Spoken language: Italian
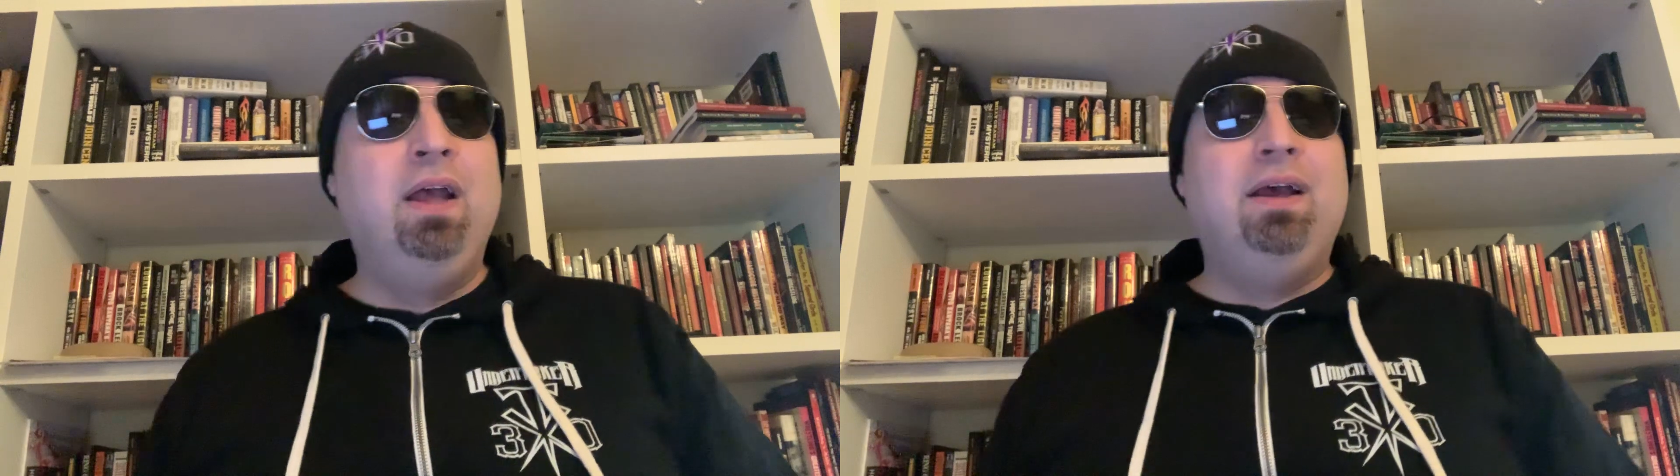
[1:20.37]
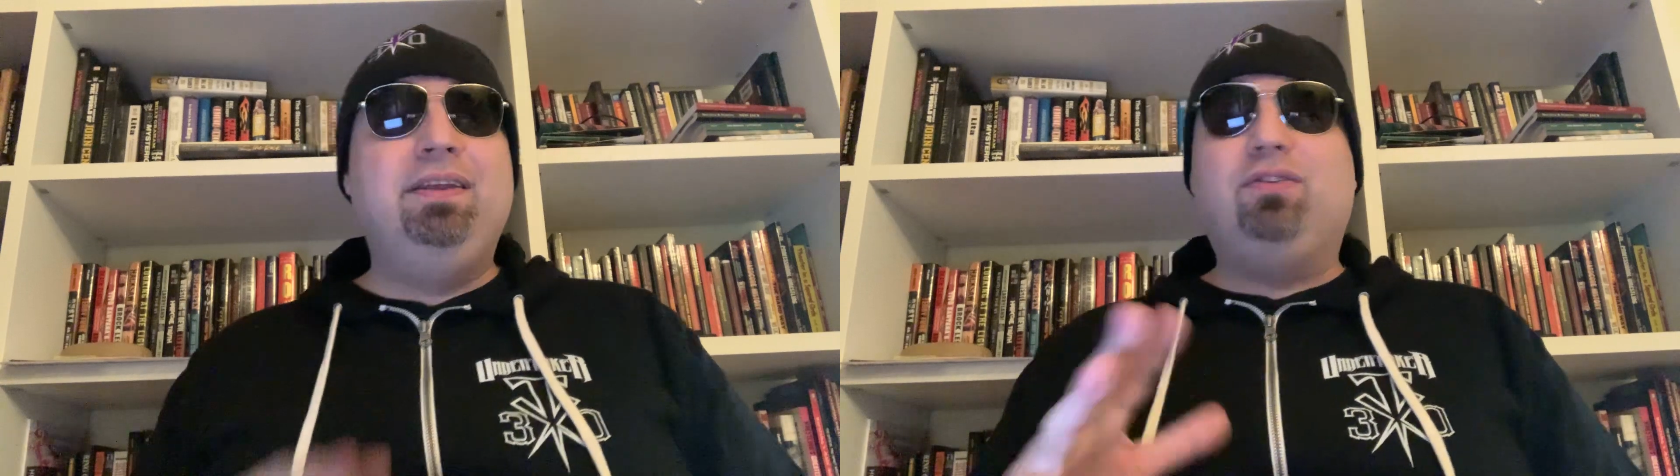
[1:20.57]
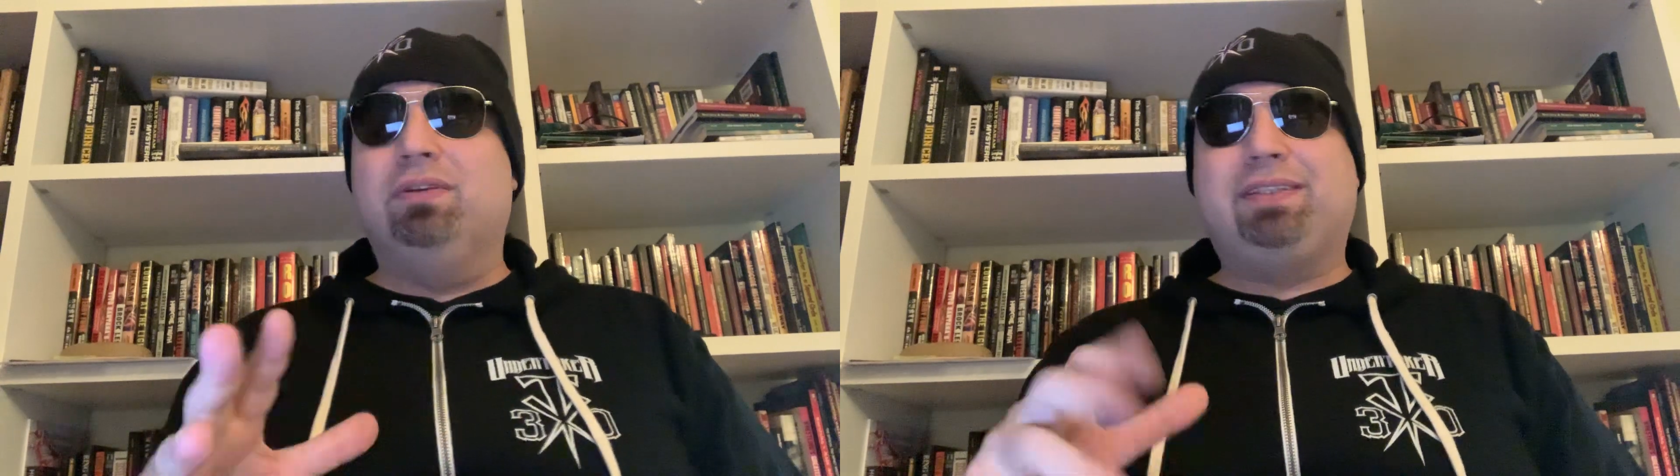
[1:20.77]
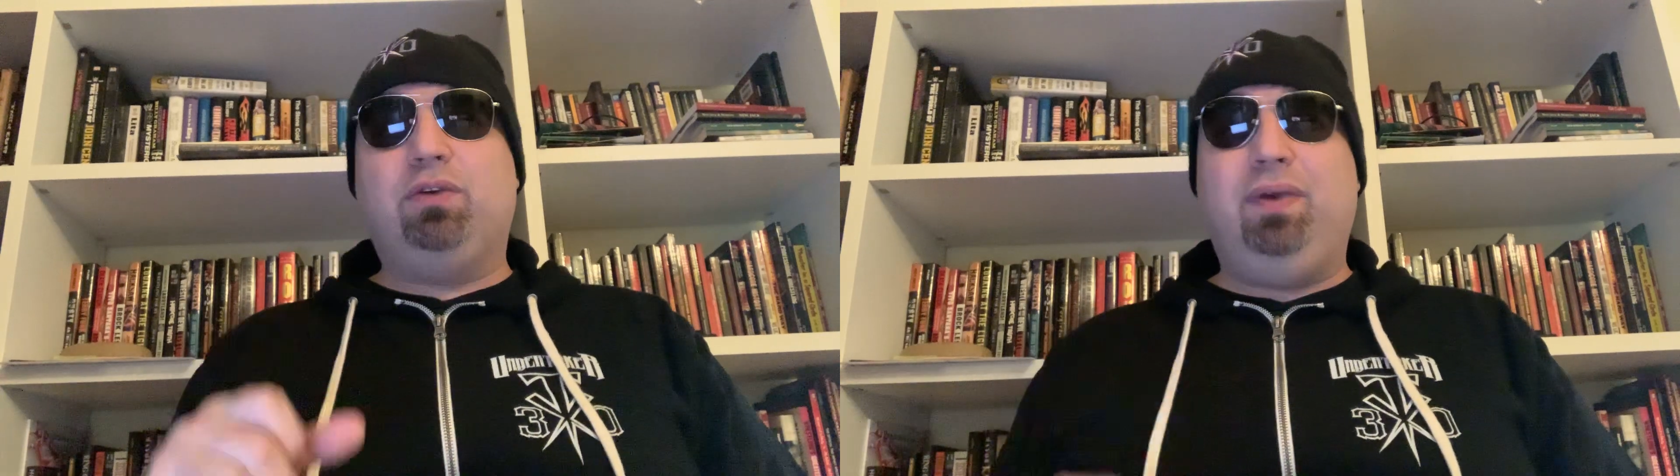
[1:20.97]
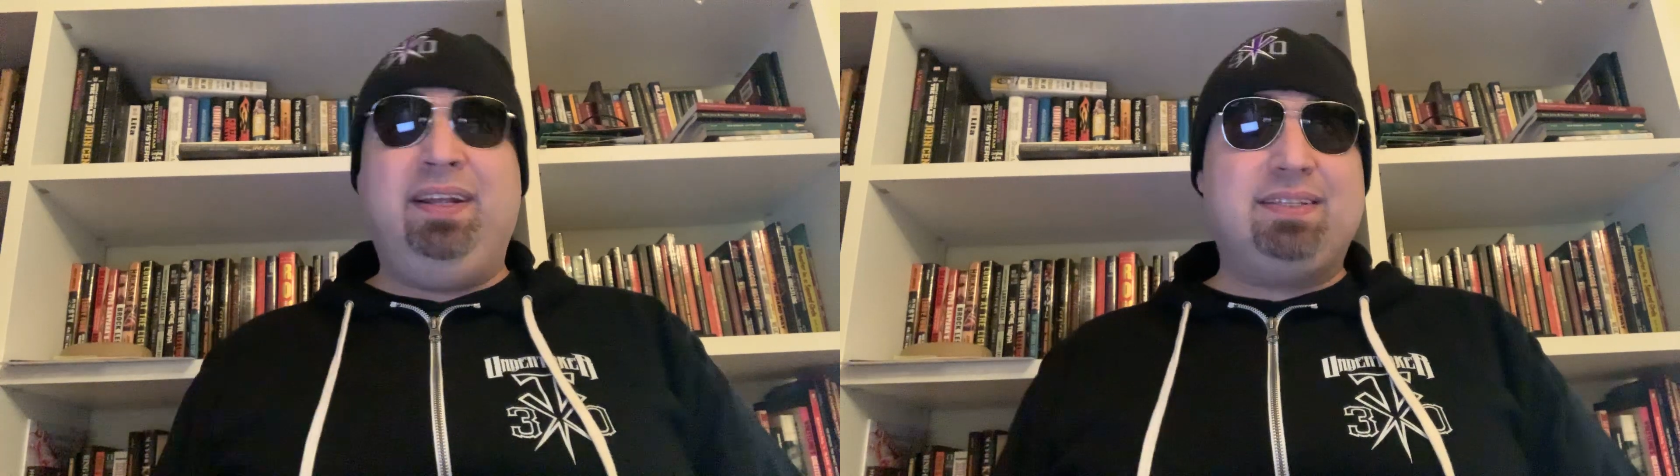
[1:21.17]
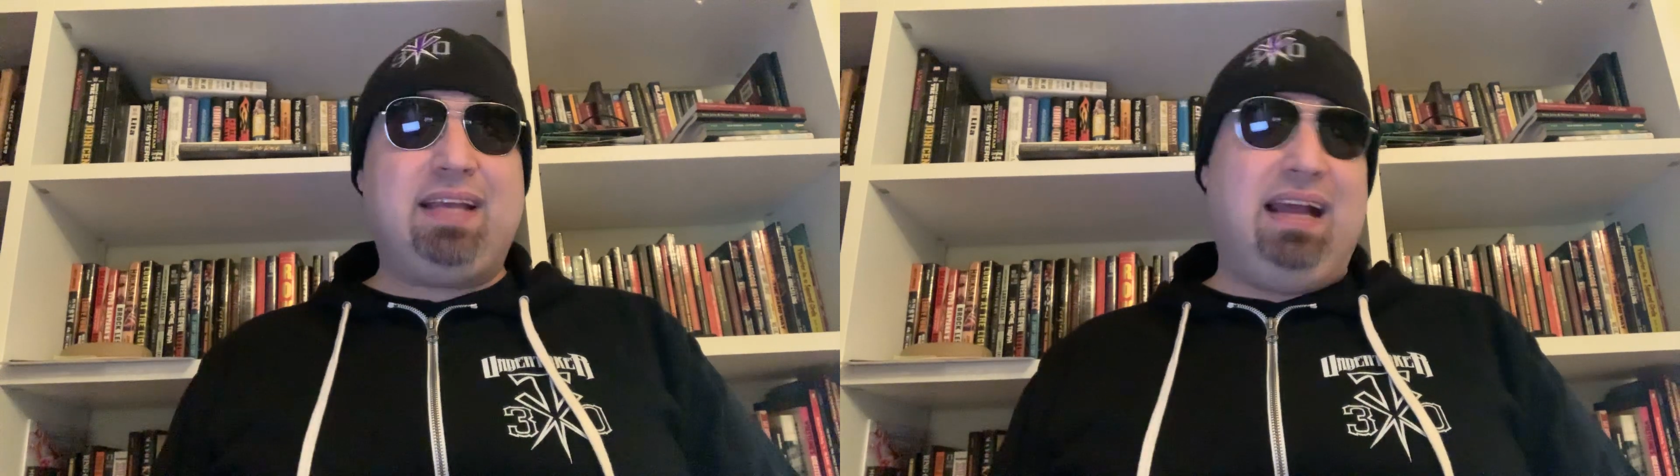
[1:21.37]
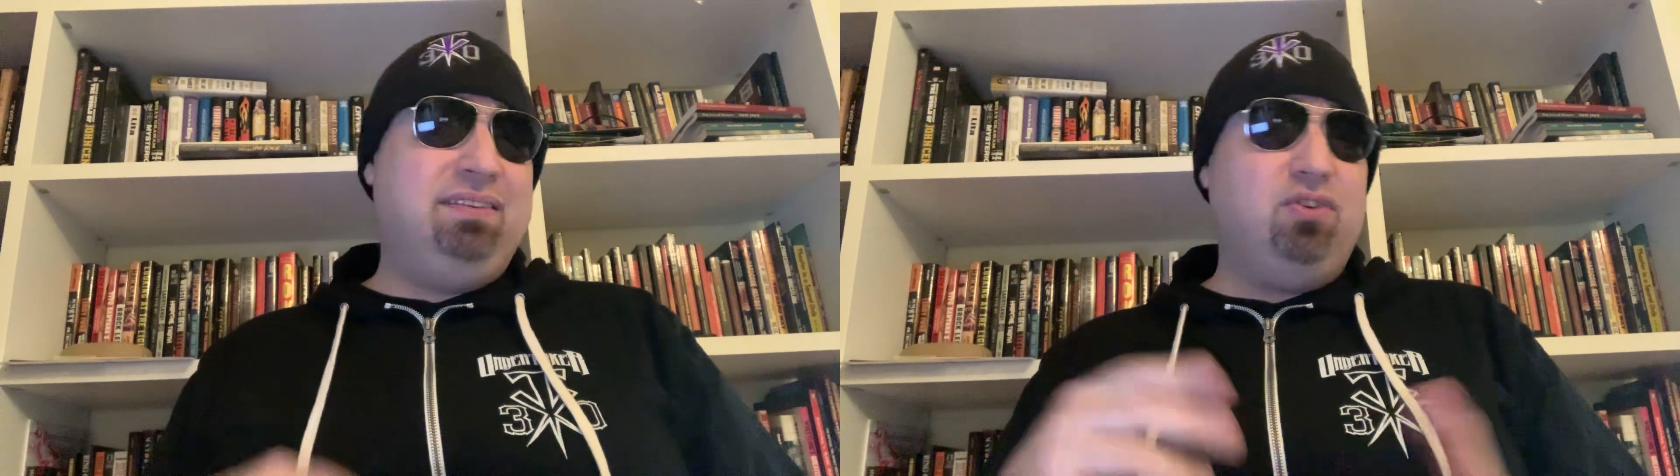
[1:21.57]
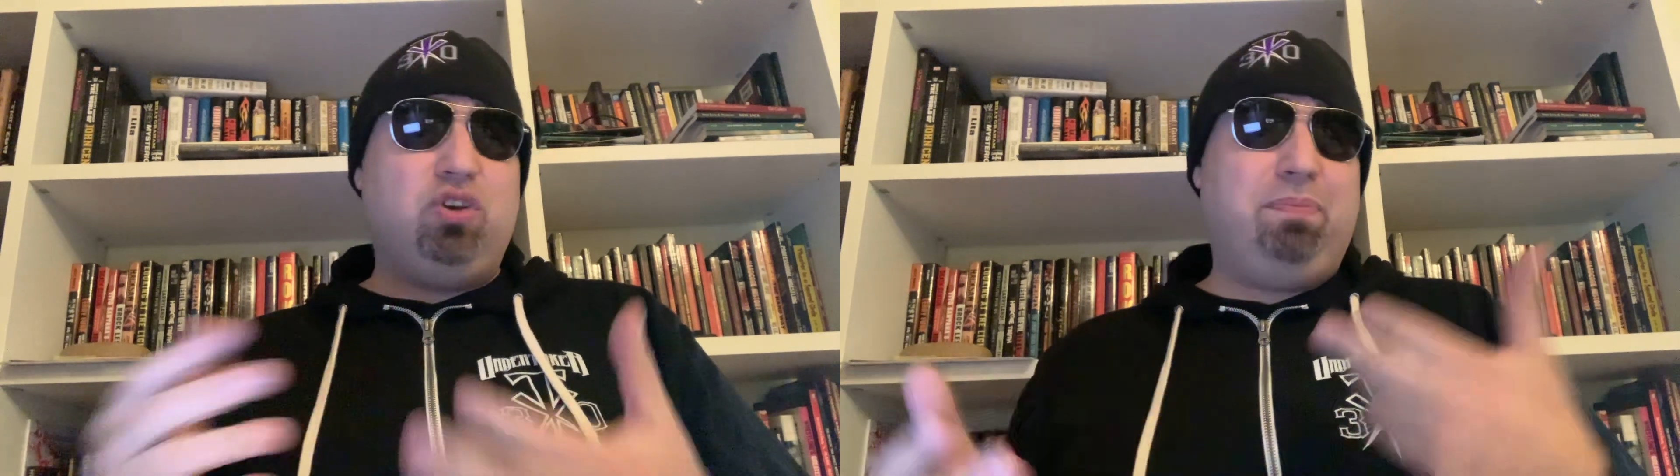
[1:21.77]
Di conseguenza,
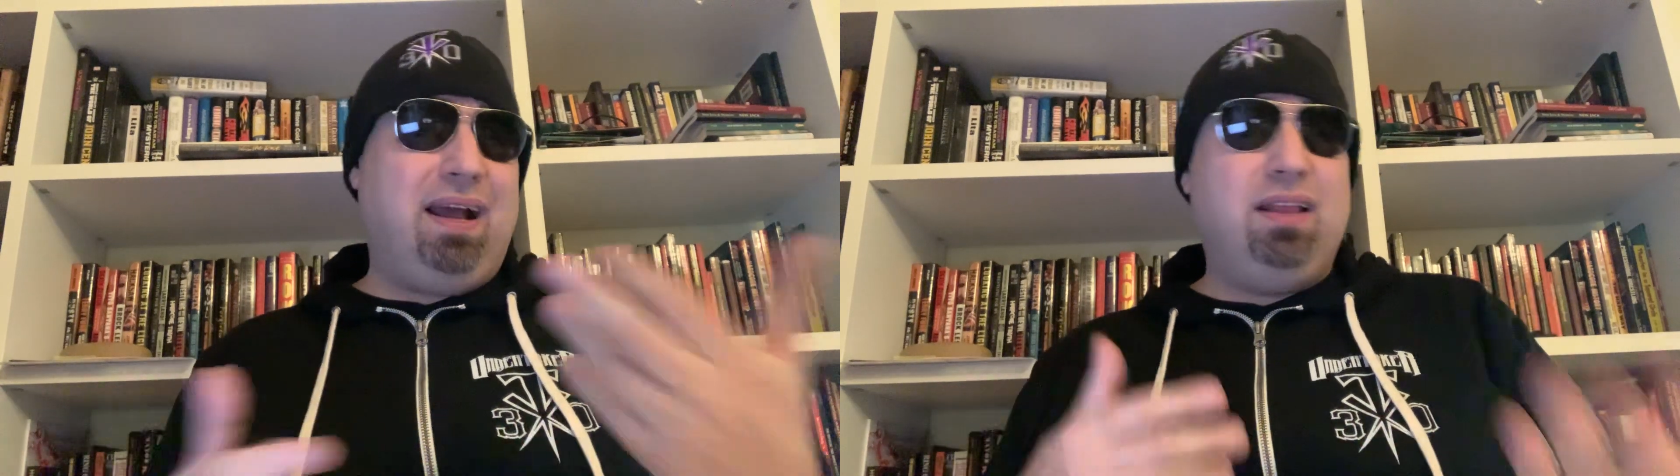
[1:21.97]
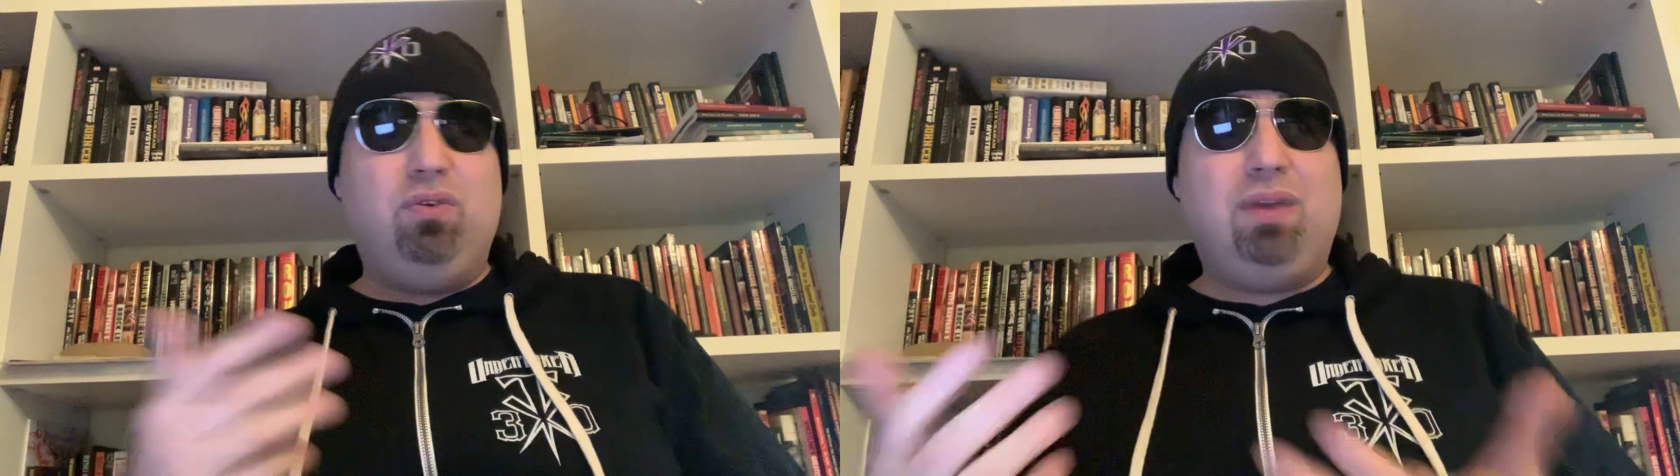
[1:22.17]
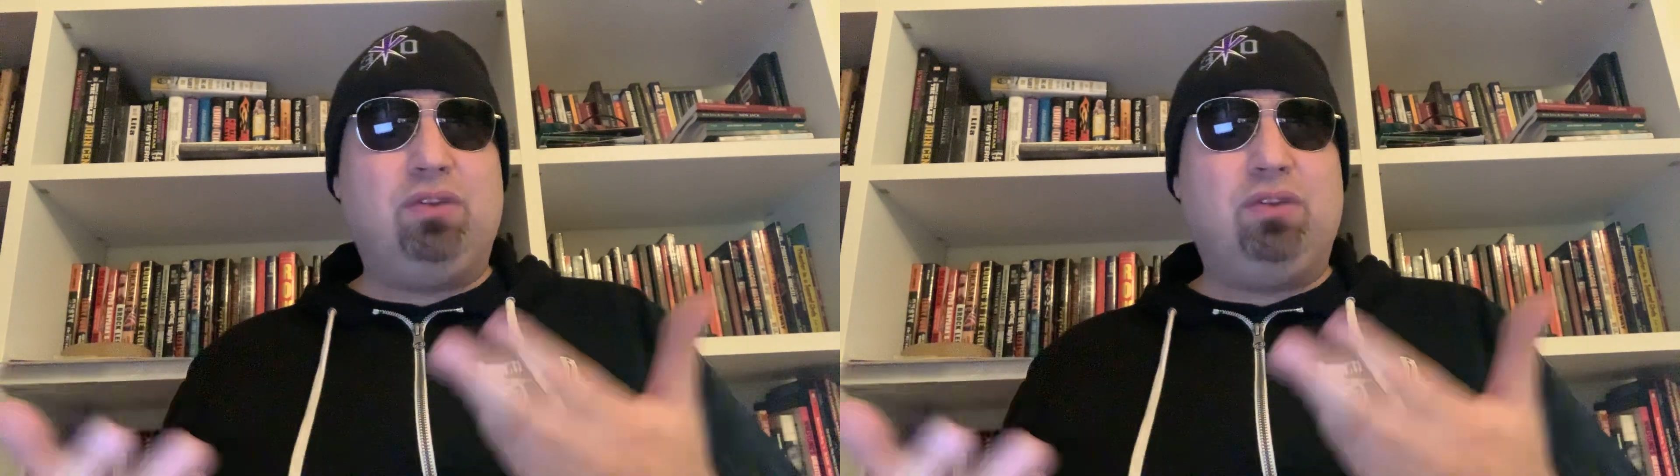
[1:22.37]
anticipando una